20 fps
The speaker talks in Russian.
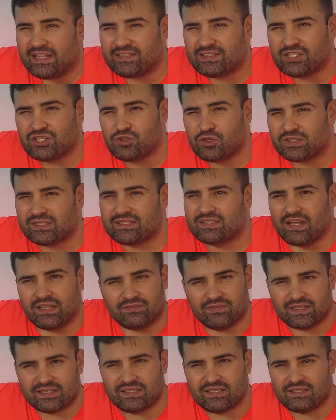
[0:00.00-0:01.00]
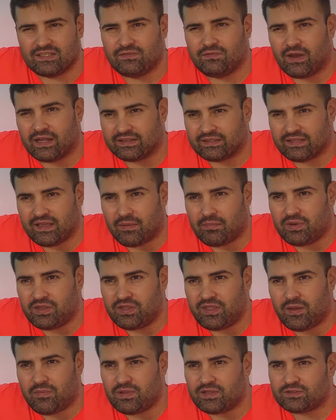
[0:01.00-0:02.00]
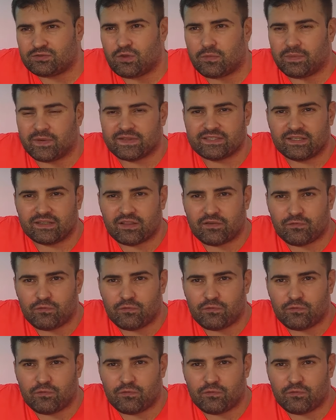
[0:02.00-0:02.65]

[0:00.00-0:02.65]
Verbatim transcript: счет 120 ватт я бы не был 100%